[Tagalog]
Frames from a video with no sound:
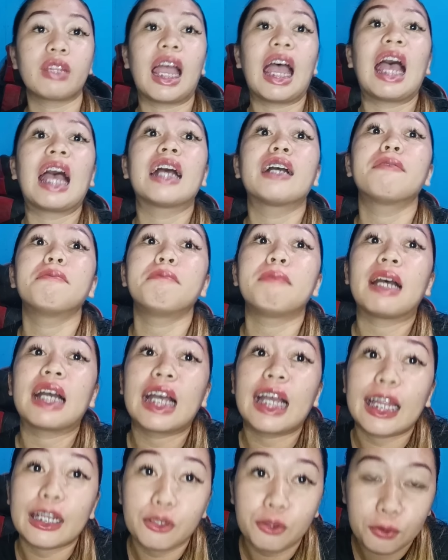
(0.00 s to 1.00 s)
ang
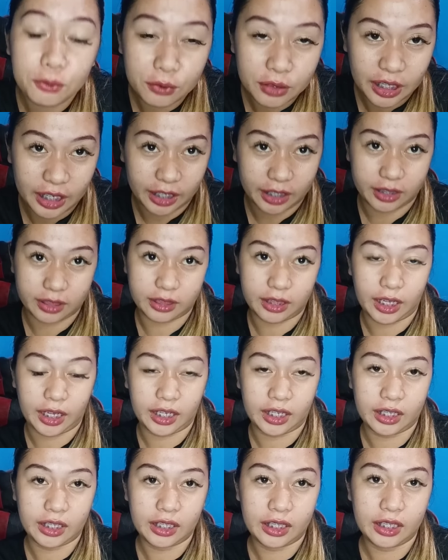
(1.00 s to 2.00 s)
mga Duterte.